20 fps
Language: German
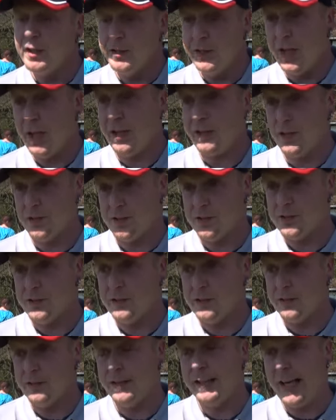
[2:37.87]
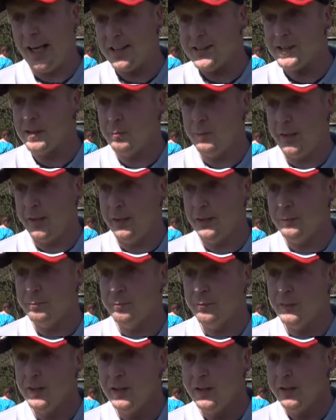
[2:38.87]
Ja, das ist eine ganze
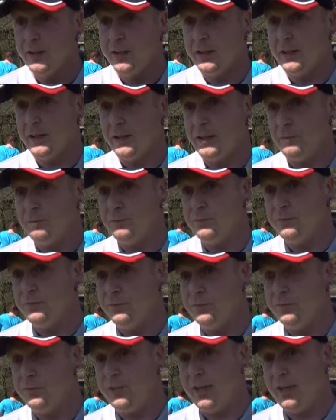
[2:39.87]
Menge. Ähm,